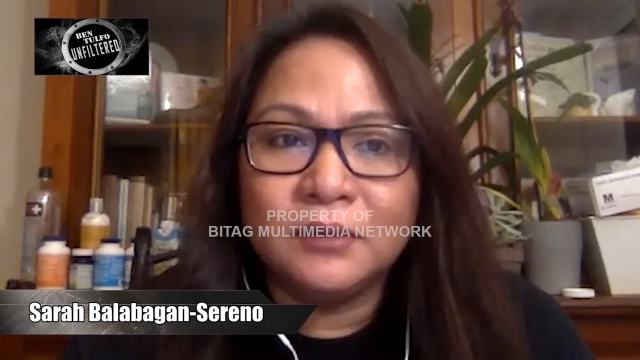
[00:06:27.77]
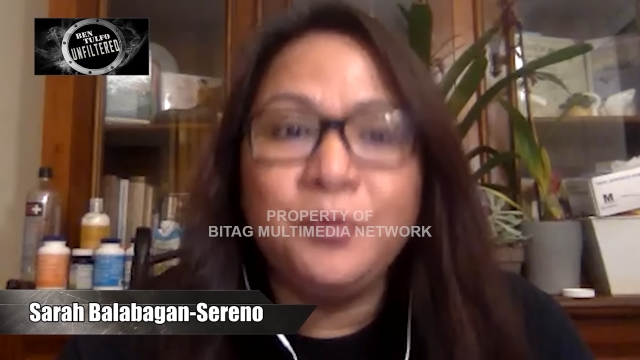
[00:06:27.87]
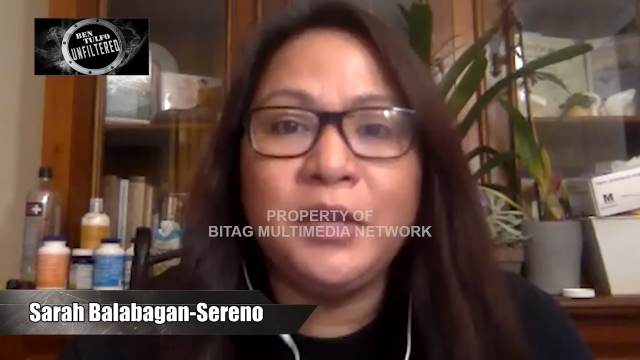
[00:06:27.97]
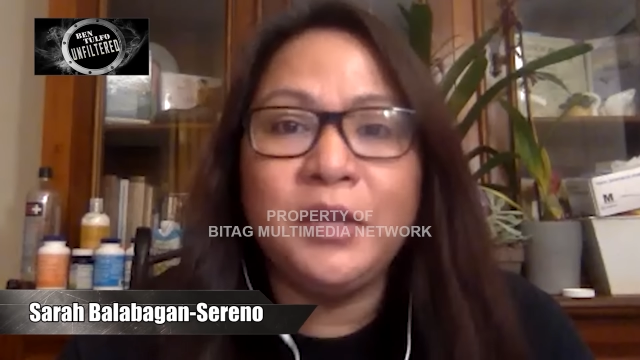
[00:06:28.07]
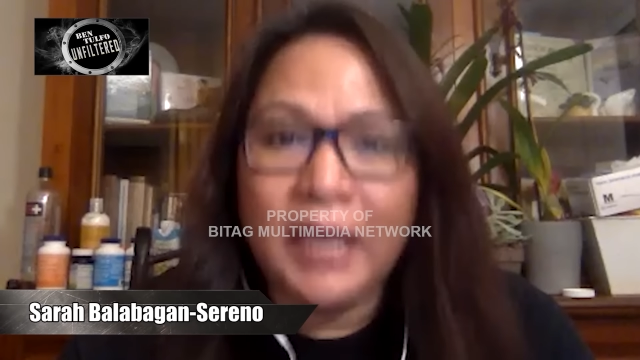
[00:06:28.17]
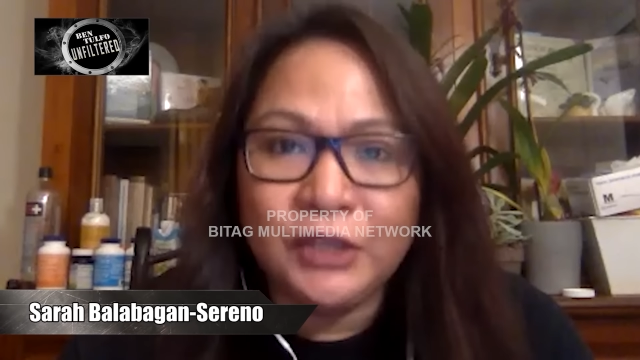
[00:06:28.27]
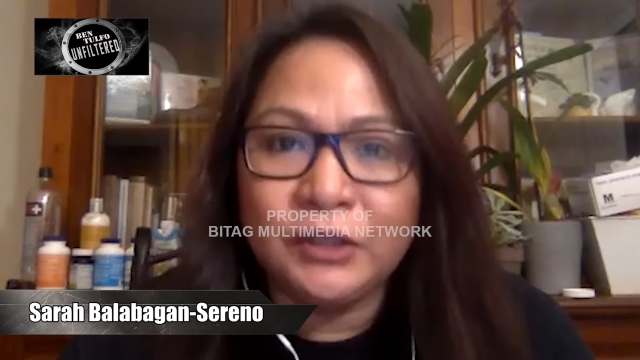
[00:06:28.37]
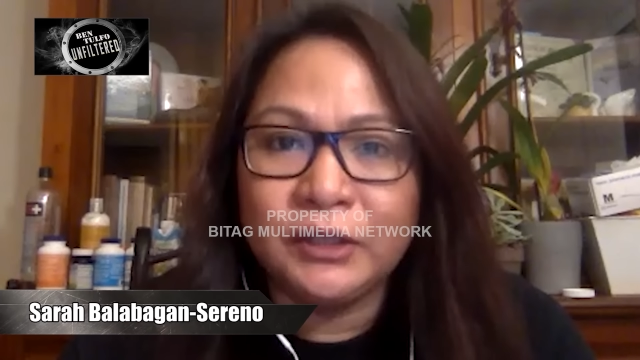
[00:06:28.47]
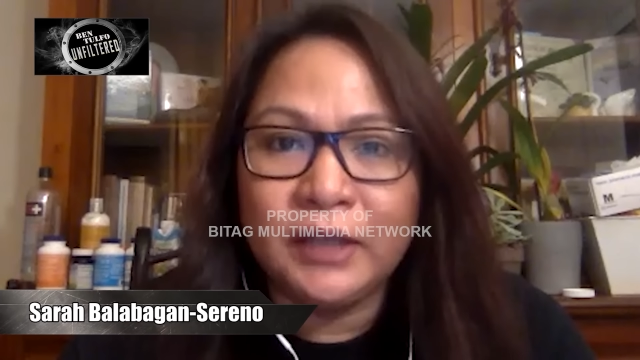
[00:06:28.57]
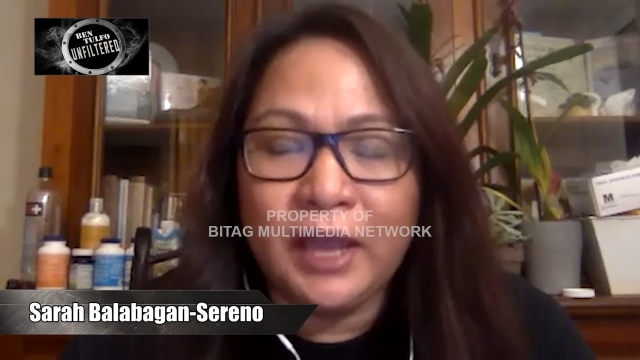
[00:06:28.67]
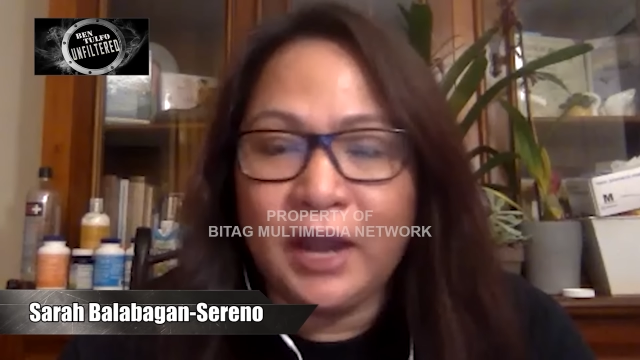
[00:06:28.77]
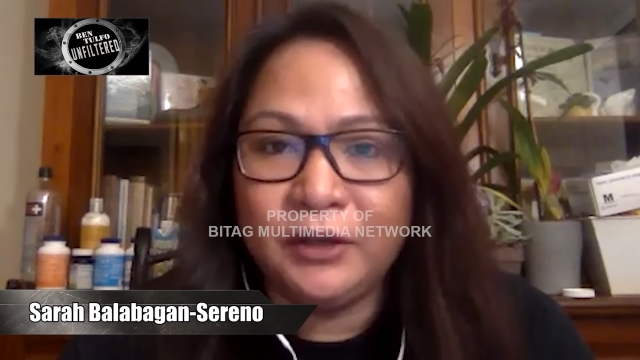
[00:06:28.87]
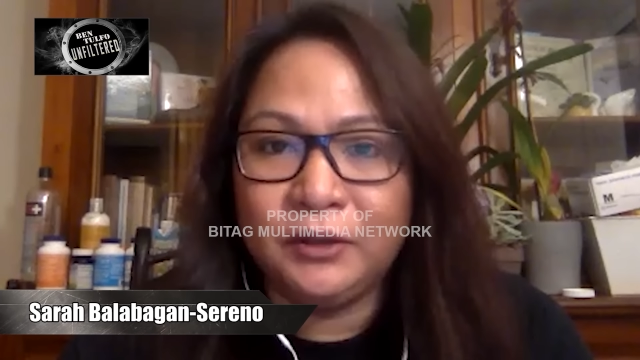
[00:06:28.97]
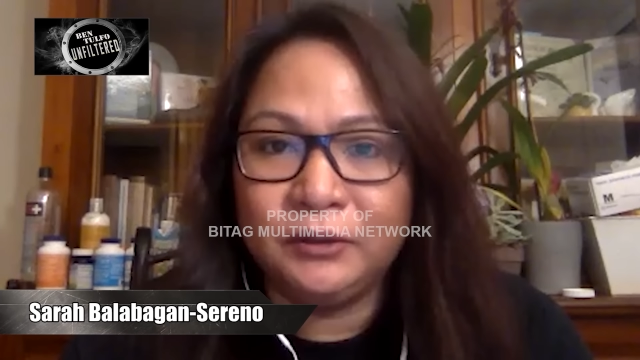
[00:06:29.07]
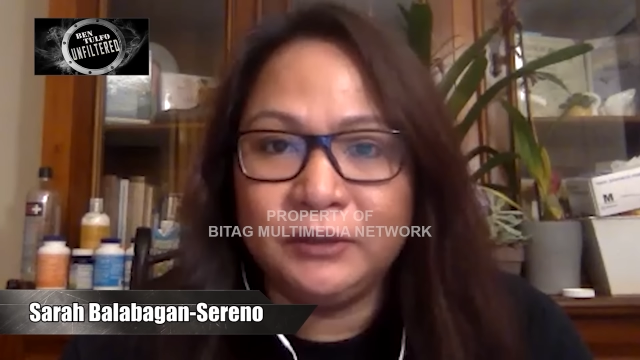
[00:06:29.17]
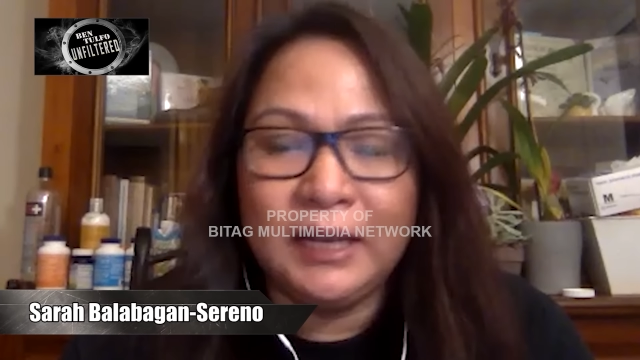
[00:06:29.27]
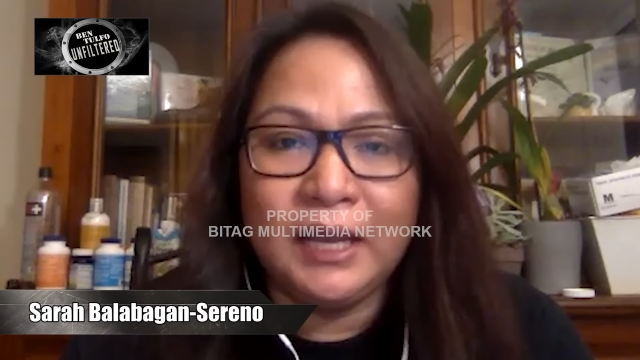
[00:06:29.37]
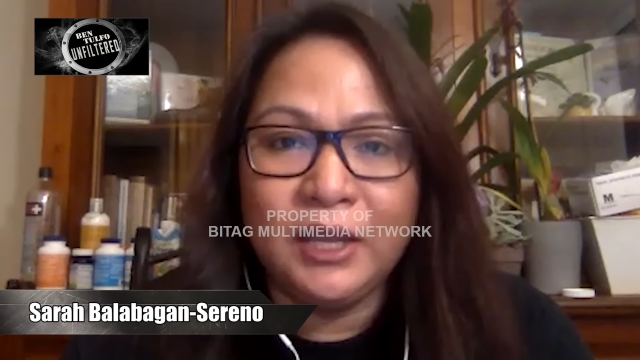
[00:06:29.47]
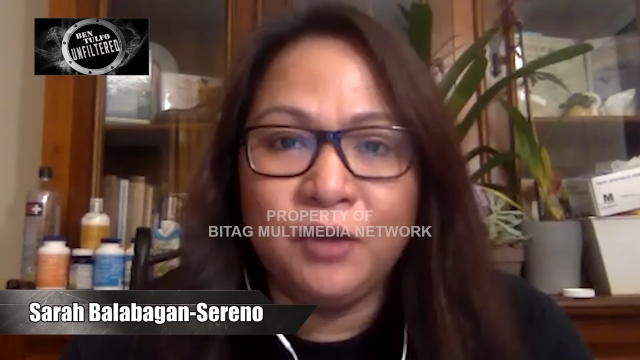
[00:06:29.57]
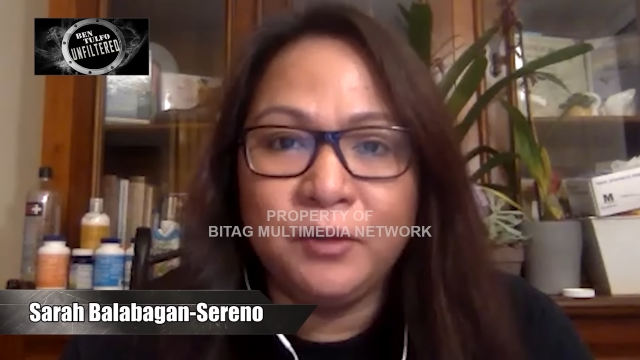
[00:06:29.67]
communication kay Arnold dahil
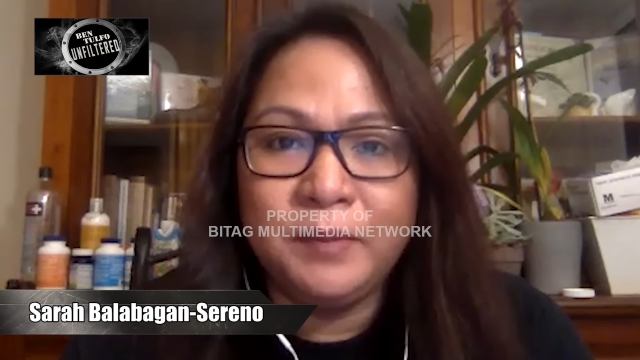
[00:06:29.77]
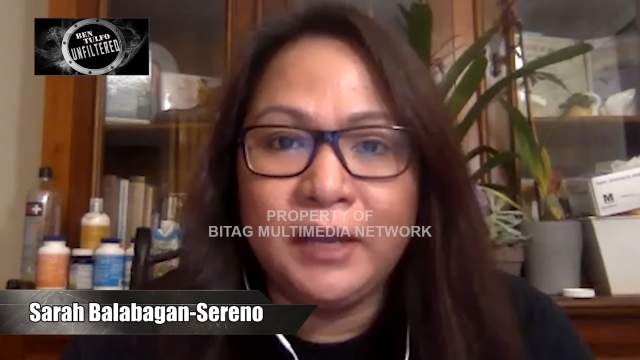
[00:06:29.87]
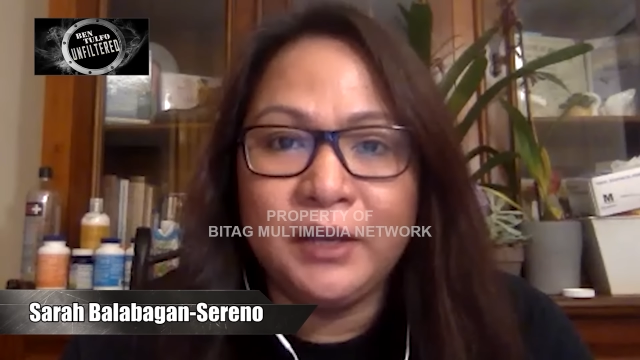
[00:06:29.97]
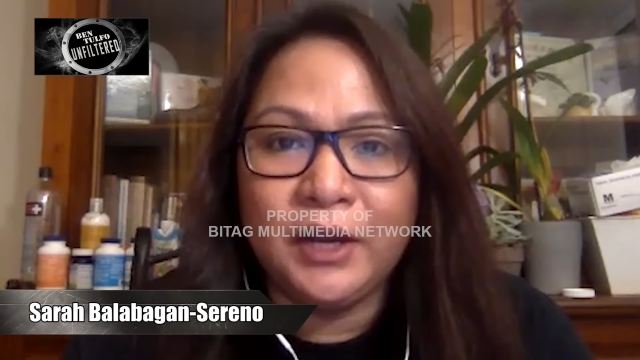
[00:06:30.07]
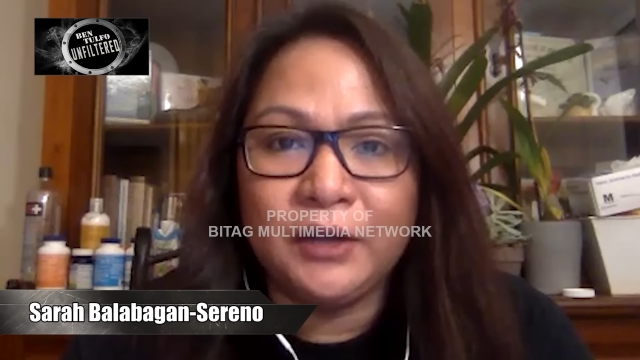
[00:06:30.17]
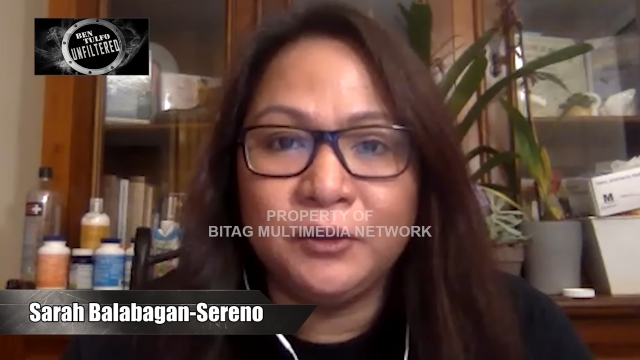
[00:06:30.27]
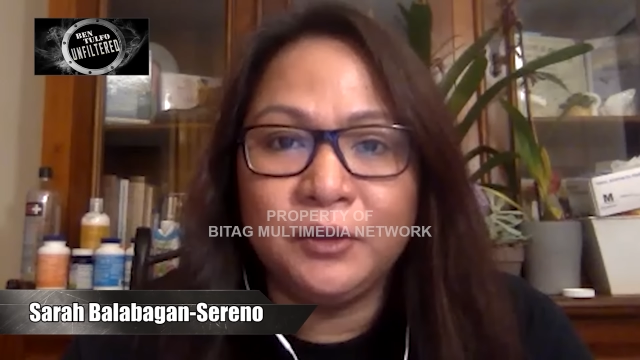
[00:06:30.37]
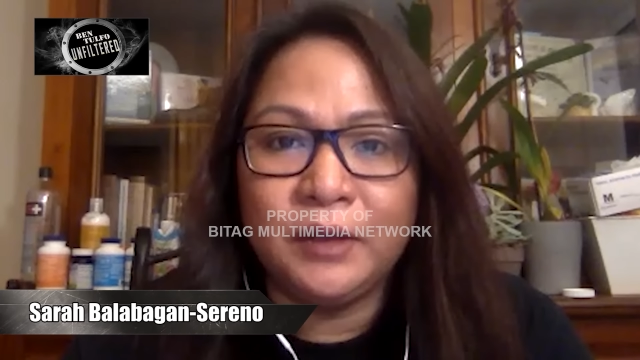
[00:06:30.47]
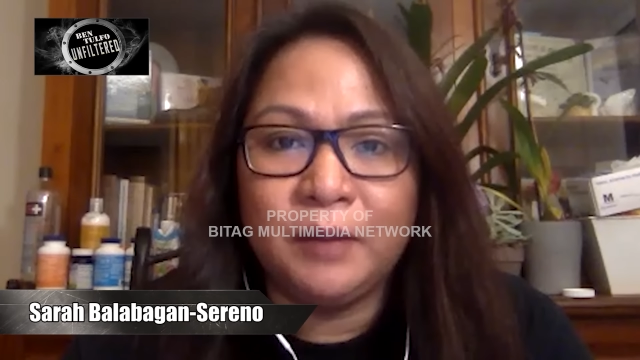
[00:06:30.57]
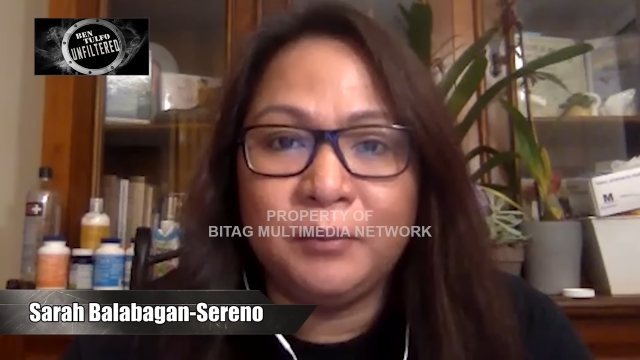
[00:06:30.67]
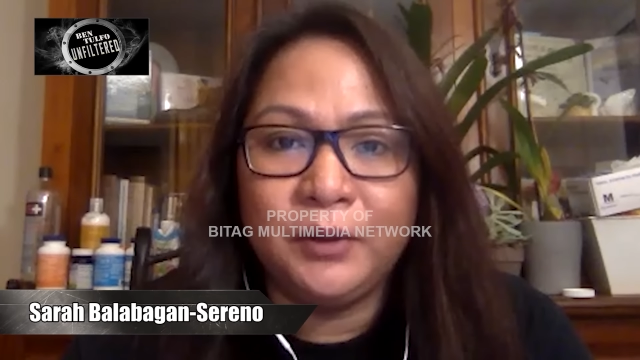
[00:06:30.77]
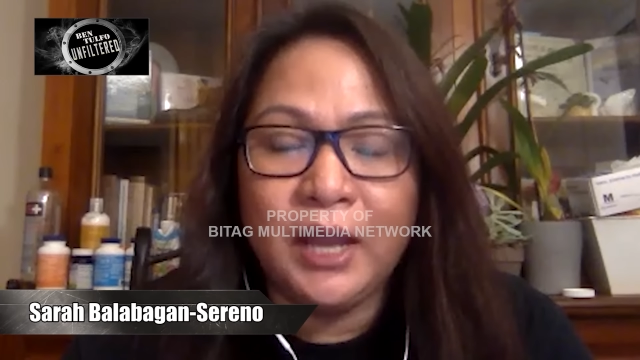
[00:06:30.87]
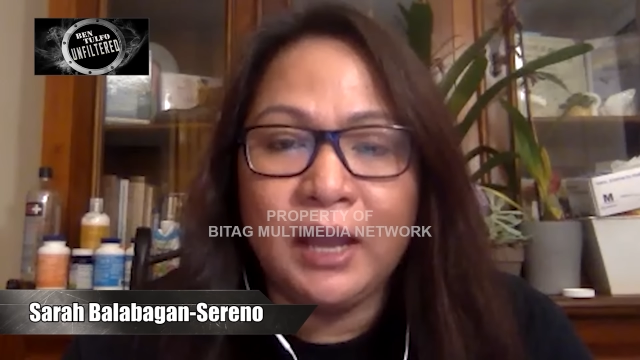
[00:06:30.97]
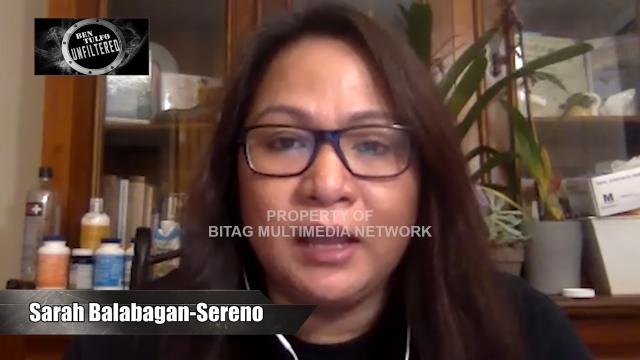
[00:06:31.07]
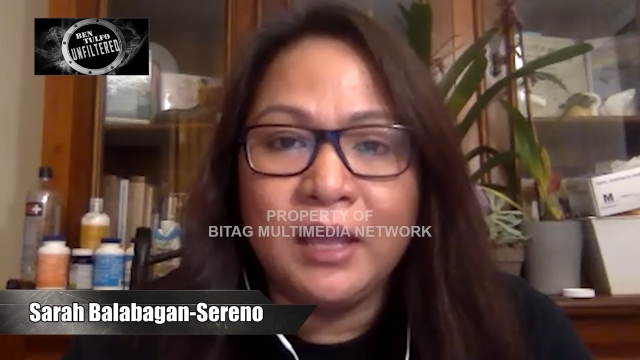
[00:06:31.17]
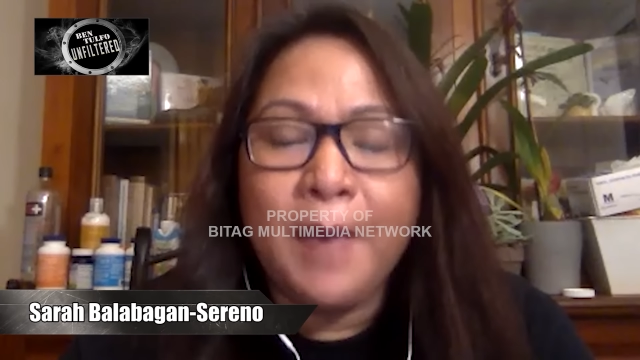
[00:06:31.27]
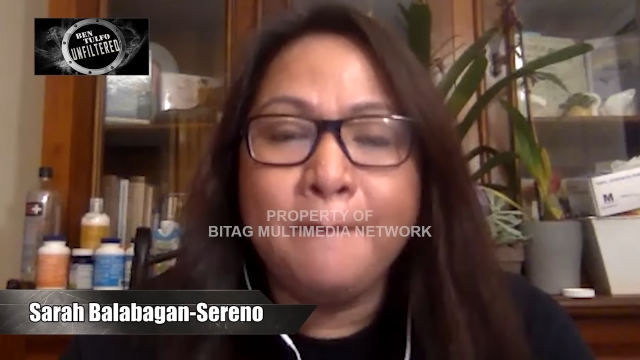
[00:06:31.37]
ayaw ibigay ni Arnold yung number niya.